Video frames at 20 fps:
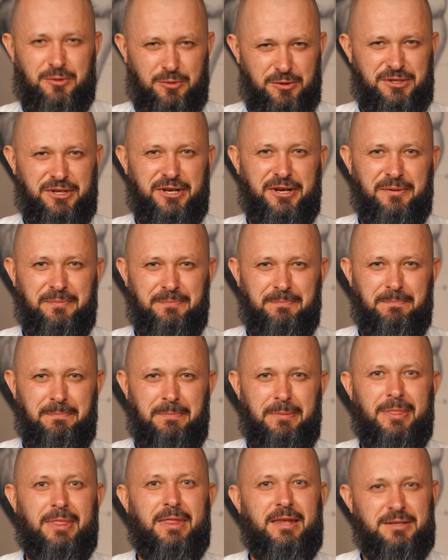Друзья,
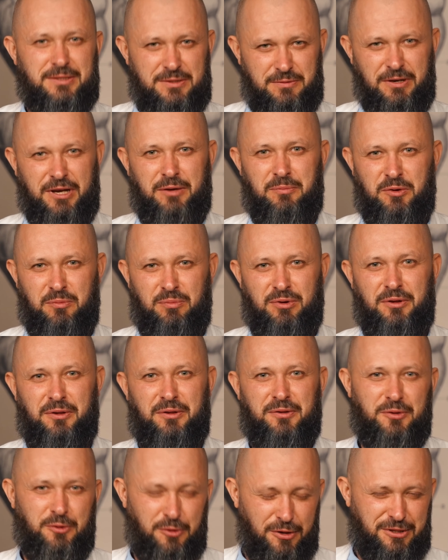с вами
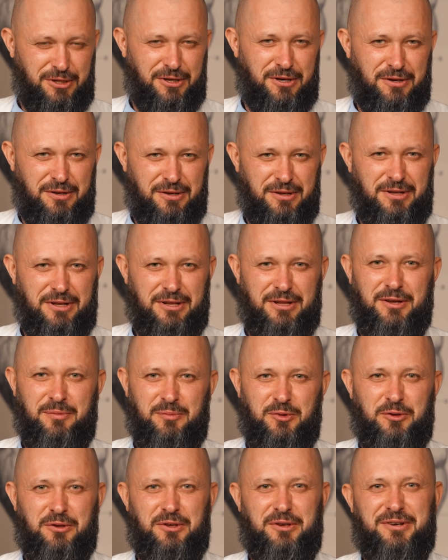был доктор, а для
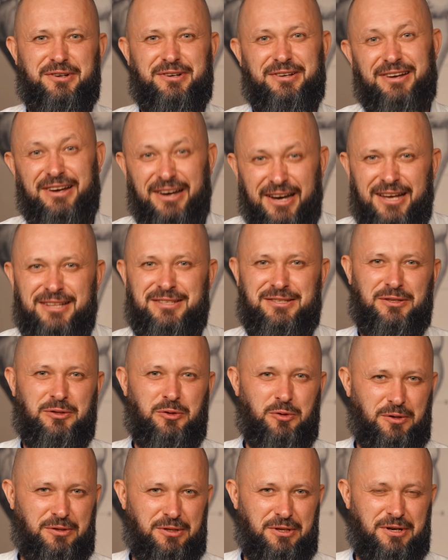многих
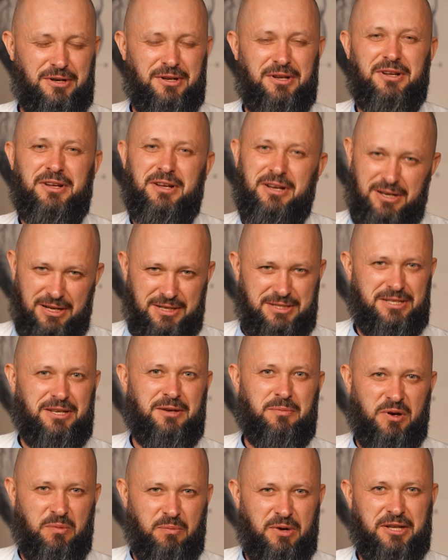антидоктор Алексей
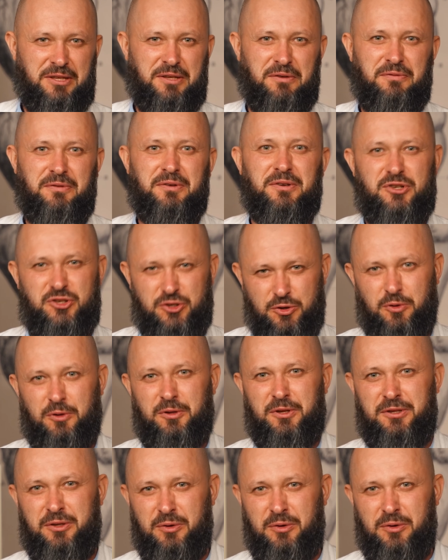Маматов и школа